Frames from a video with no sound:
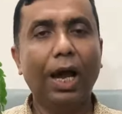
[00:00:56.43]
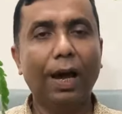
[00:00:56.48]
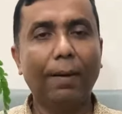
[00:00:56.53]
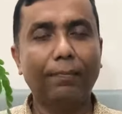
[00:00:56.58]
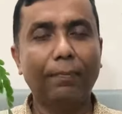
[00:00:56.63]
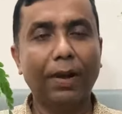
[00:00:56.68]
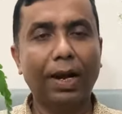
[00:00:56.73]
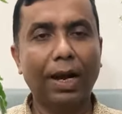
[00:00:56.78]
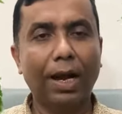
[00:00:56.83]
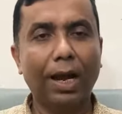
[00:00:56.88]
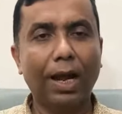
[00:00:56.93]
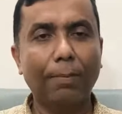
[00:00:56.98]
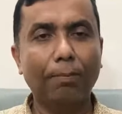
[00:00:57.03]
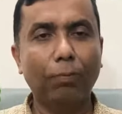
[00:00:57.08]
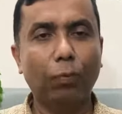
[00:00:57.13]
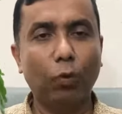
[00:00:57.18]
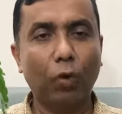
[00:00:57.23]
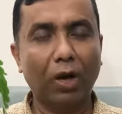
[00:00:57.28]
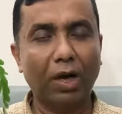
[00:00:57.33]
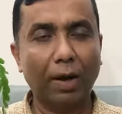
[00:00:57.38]
আপনারা
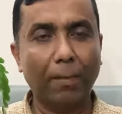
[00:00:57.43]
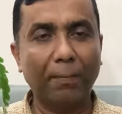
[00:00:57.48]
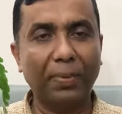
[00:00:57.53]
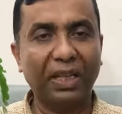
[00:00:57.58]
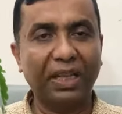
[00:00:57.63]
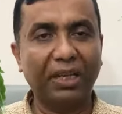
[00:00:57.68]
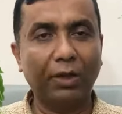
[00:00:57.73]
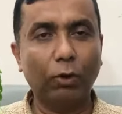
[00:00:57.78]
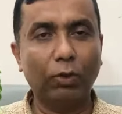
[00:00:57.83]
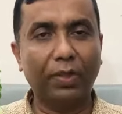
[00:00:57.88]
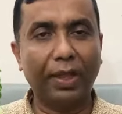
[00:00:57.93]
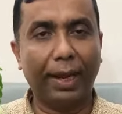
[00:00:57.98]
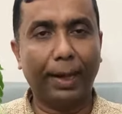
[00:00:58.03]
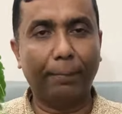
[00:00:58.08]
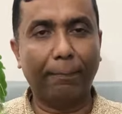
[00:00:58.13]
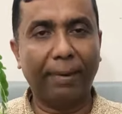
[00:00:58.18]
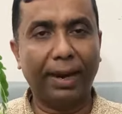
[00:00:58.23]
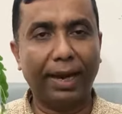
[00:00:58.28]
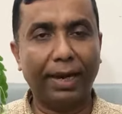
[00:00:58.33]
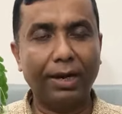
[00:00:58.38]
পুরোটা ভিডিও
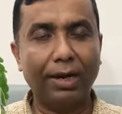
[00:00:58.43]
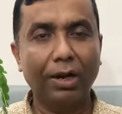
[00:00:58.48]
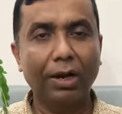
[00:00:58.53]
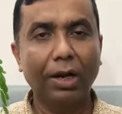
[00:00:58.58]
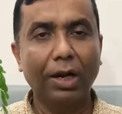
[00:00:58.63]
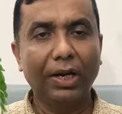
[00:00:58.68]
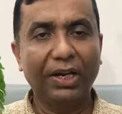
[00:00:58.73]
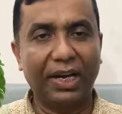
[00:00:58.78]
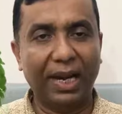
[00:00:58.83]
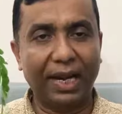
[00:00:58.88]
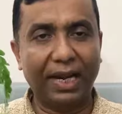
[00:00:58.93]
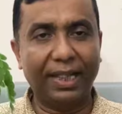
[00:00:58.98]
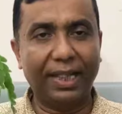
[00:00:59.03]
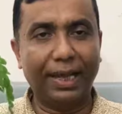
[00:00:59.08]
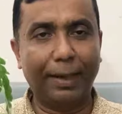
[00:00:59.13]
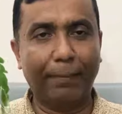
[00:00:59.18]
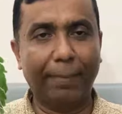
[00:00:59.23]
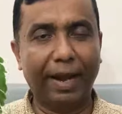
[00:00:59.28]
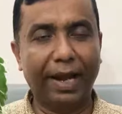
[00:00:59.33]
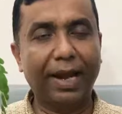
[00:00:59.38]
দেখবেন টেনে
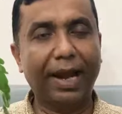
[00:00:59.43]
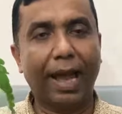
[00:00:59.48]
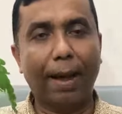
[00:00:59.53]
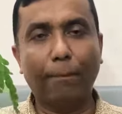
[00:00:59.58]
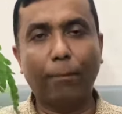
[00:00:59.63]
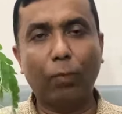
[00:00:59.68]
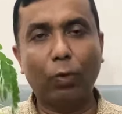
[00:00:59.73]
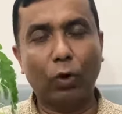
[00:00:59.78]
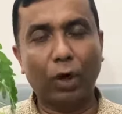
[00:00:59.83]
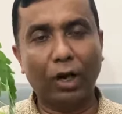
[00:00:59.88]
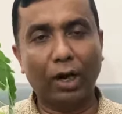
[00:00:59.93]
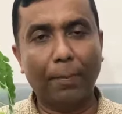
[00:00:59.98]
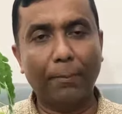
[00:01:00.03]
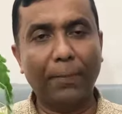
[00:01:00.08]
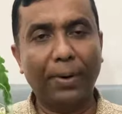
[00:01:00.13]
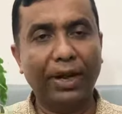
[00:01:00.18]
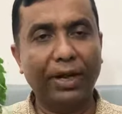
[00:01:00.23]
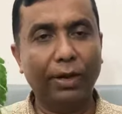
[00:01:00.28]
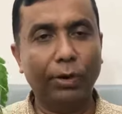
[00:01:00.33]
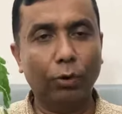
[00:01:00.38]
দেখবেন না পুরোটা
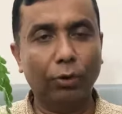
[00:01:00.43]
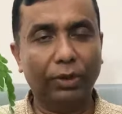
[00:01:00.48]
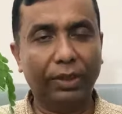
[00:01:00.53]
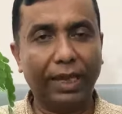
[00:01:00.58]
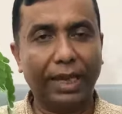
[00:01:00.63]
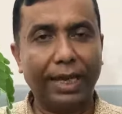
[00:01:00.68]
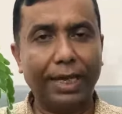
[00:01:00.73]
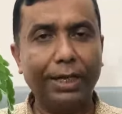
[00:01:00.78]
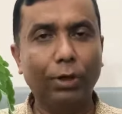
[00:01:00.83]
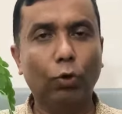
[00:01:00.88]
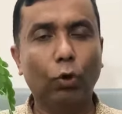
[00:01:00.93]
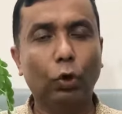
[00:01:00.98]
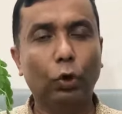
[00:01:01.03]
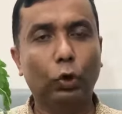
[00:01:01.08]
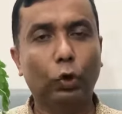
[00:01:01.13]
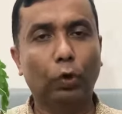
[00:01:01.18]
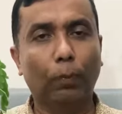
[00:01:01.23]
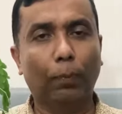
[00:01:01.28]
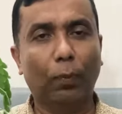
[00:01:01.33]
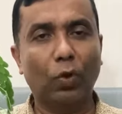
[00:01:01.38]
ভিডিওতেই
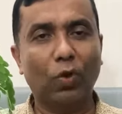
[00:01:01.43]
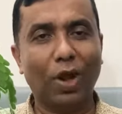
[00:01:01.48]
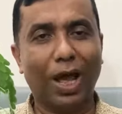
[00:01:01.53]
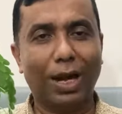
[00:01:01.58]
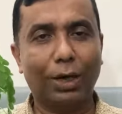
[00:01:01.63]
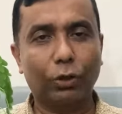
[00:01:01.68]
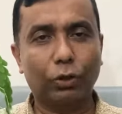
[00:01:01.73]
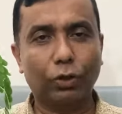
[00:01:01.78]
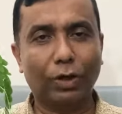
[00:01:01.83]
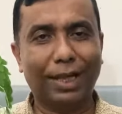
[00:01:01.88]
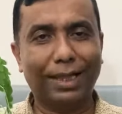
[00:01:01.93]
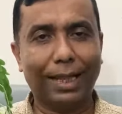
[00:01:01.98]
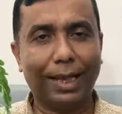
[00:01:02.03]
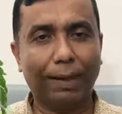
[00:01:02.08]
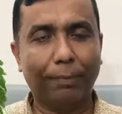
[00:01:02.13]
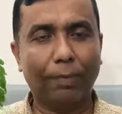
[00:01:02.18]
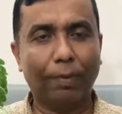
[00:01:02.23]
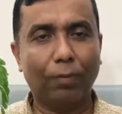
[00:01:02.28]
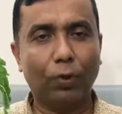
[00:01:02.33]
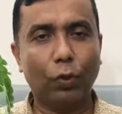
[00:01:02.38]
গুরুত্বপূর্ণ আলোচনা
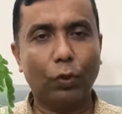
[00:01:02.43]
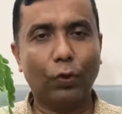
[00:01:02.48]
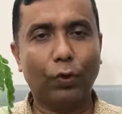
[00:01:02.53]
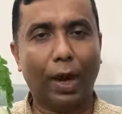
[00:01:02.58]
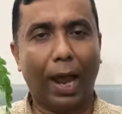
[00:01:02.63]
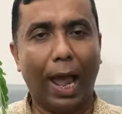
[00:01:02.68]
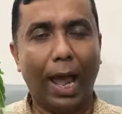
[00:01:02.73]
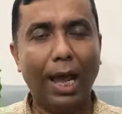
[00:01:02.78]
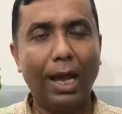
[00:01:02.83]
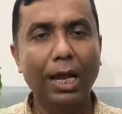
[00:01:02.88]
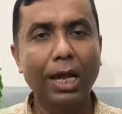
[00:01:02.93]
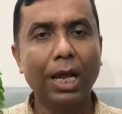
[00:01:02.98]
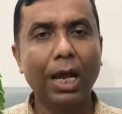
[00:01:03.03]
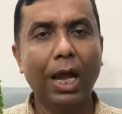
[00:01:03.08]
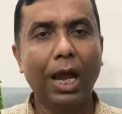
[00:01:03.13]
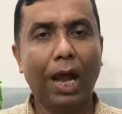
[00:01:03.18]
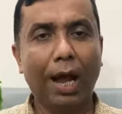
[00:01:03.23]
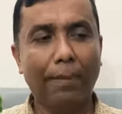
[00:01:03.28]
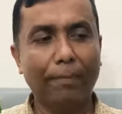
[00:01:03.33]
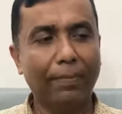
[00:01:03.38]
থাকবে বন্ধুরা
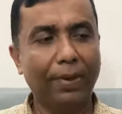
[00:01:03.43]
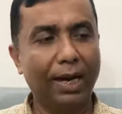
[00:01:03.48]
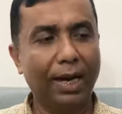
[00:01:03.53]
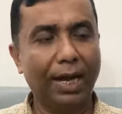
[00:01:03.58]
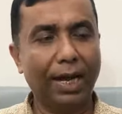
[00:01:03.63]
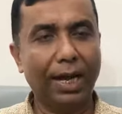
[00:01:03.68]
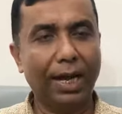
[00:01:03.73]
আপনারা